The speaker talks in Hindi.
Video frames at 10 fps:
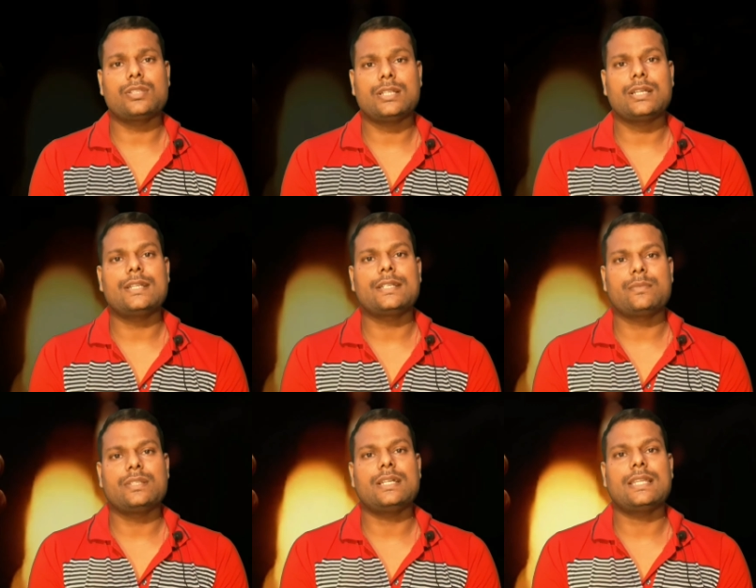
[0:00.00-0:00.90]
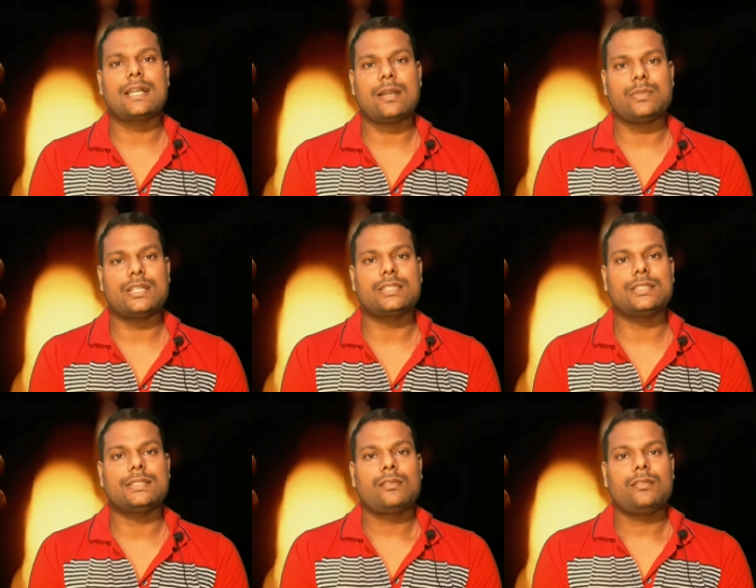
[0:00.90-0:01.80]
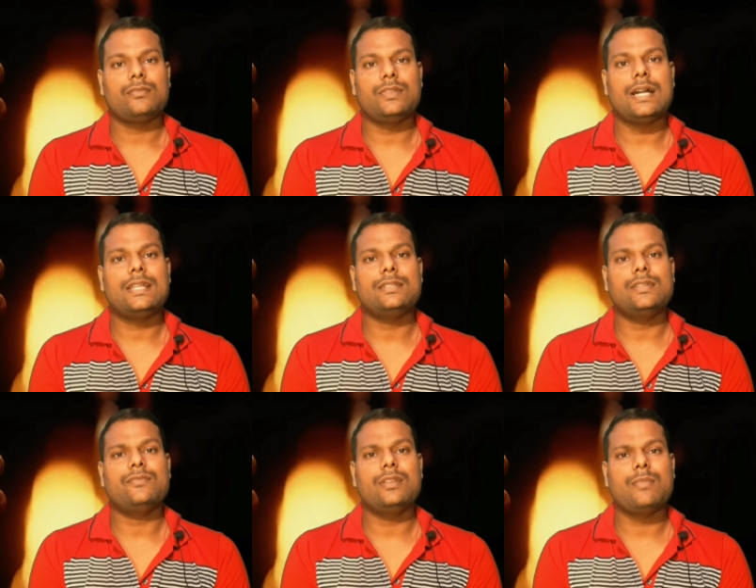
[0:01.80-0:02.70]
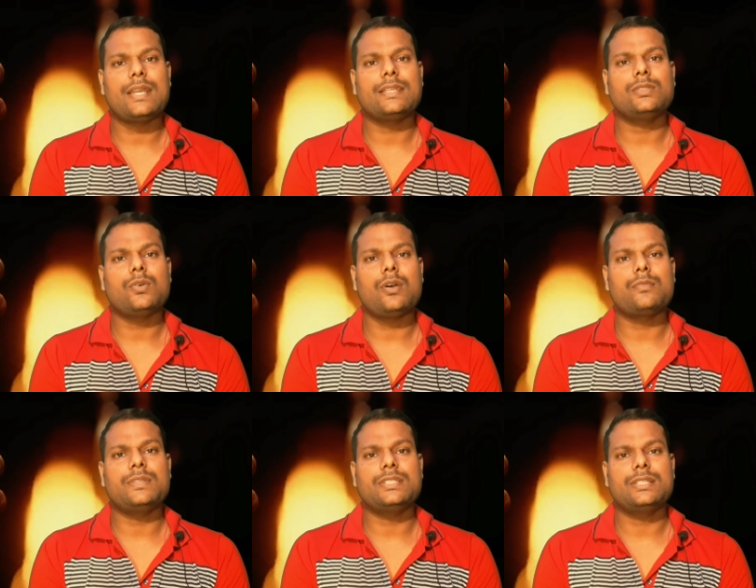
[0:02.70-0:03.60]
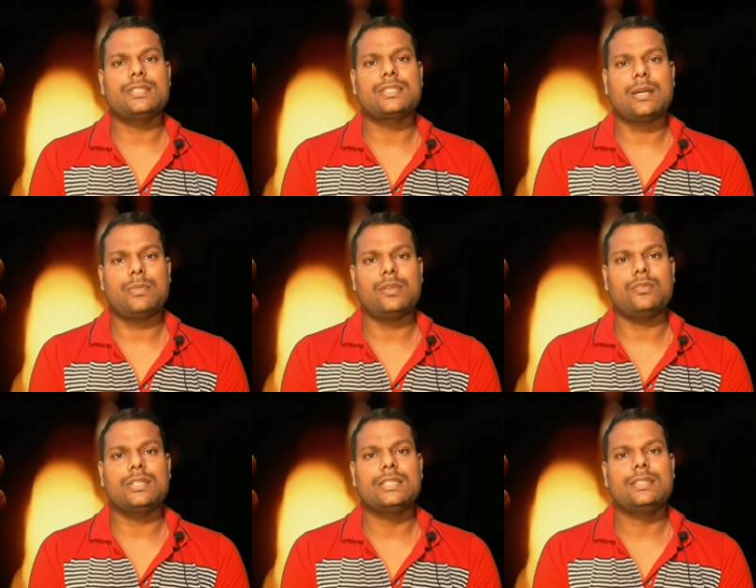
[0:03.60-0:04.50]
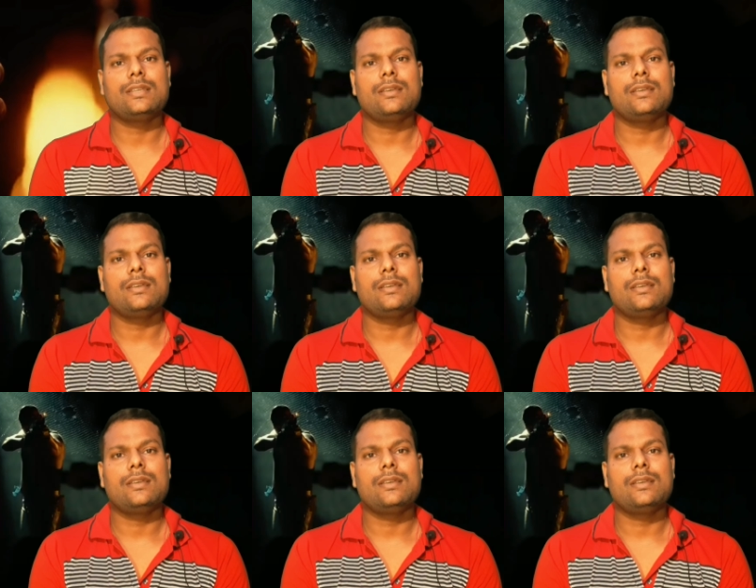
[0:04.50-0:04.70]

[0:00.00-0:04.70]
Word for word: ओरिजिनल कंटेंट पे ज़्यादा काम करते हैं फ़िलहाल जब फिल्म आएगी तो और भी चीज़ें सामने होंगी